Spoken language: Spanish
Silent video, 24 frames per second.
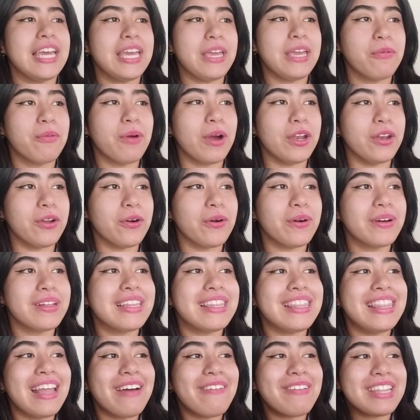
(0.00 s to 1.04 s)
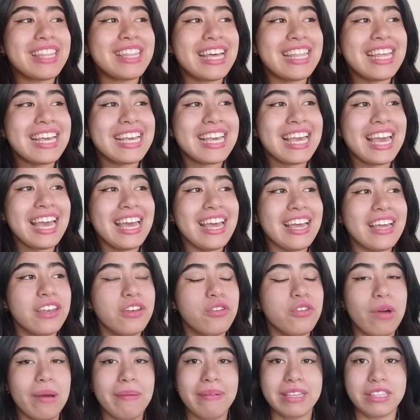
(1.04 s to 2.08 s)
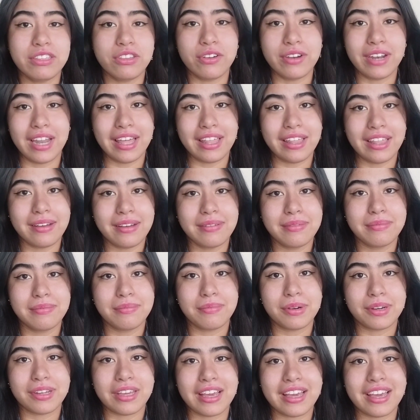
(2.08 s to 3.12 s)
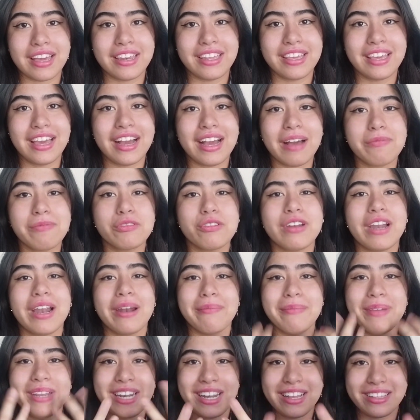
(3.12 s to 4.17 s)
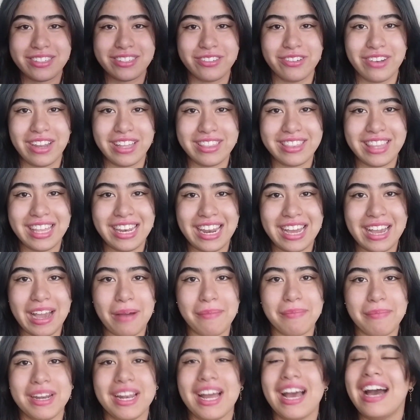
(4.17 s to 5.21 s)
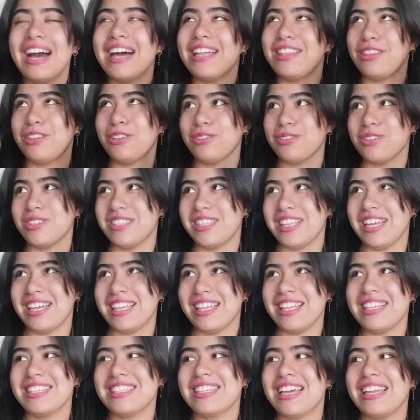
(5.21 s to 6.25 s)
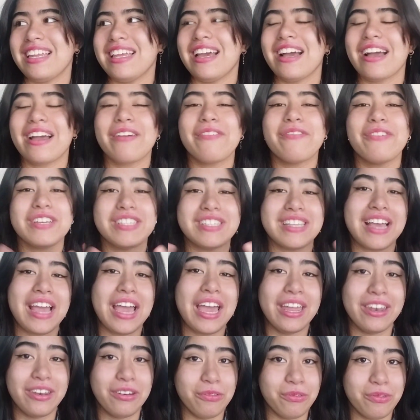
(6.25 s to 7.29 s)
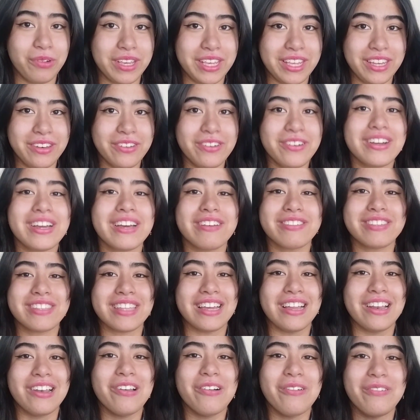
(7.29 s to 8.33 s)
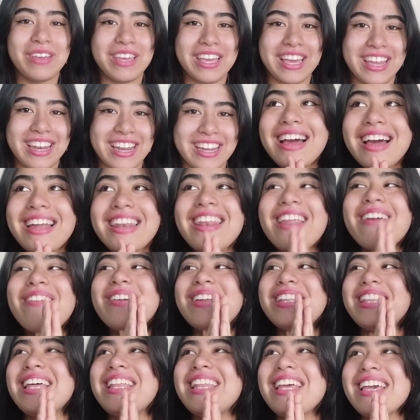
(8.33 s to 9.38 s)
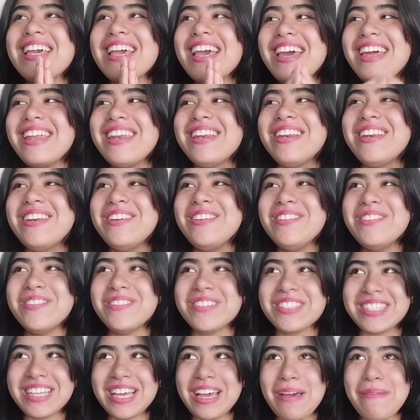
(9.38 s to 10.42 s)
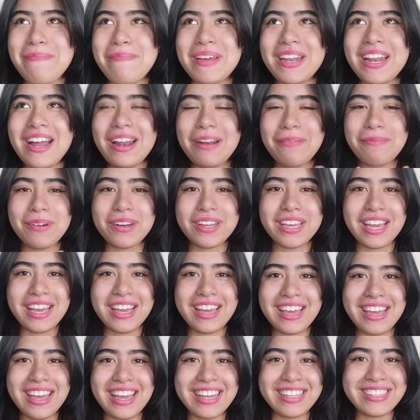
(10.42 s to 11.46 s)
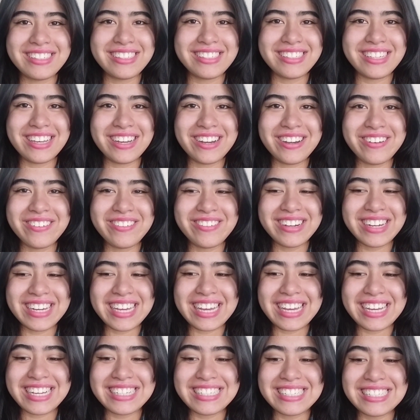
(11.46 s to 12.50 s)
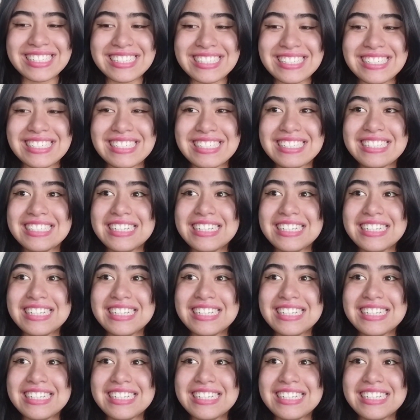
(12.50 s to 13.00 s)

y bueno, la verdad es que no he visto nada porque quería capturar mi reacción ante la cámara, ante ustedes, quería que fuese genuino, que ustedes lo vieran. La verdad es que no sé qué esperar porque en sí es como que uh,